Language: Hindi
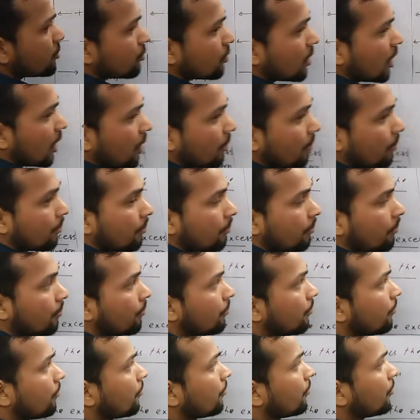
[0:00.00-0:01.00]
गुलाम
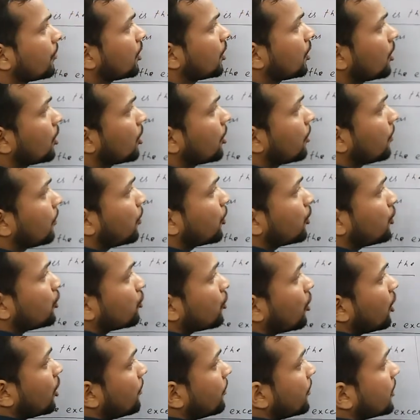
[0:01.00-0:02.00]

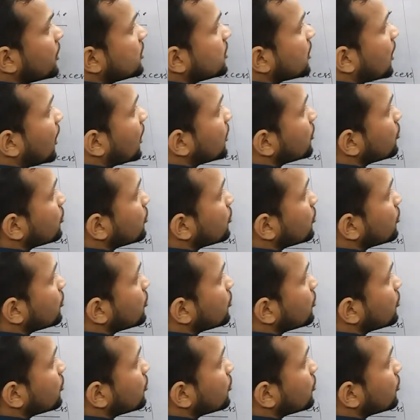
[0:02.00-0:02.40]
पोट्रॉन पर चार्ज